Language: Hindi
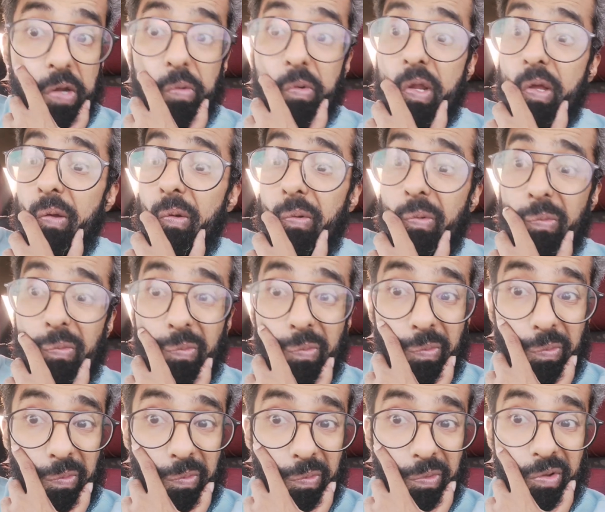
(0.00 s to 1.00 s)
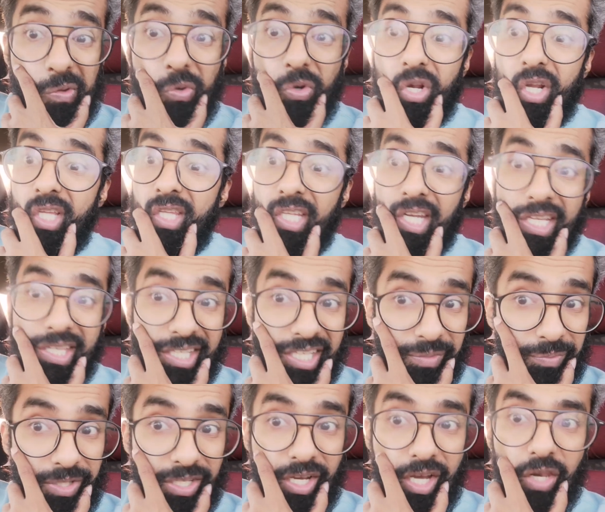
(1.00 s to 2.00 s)
करूँ ना करूँ खुरकते रहते
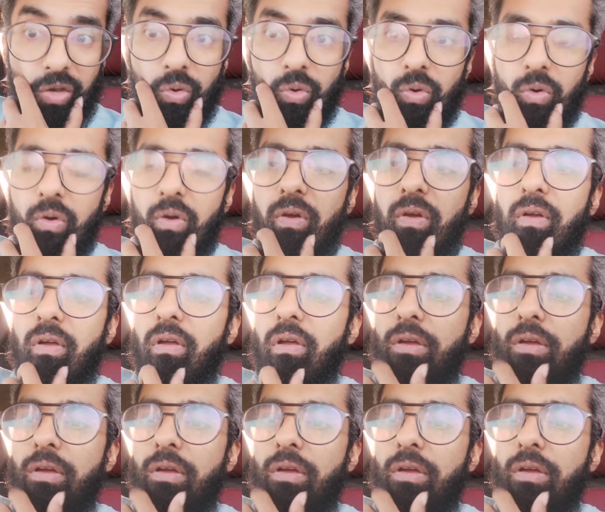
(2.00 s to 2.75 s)
हैं अपनी गालों को